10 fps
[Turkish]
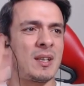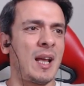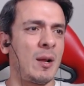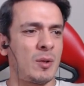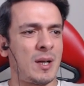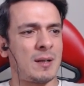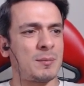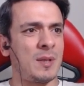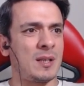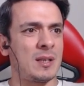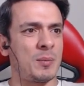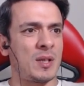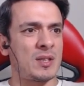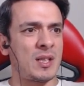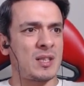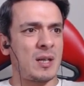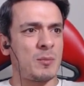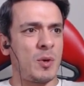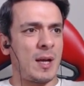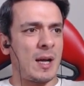Genel olarak ilk yapılacak şey
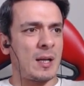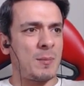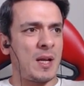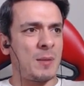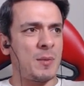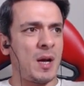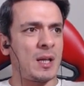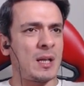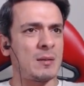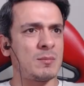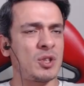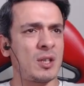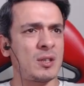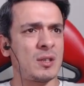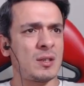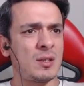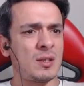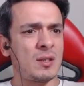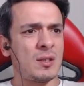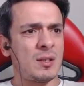bu herhalde. Belli bir alan bir şey
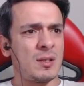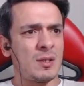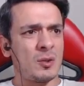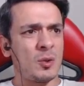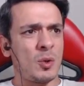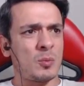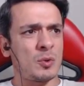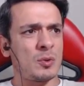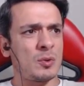yok mu?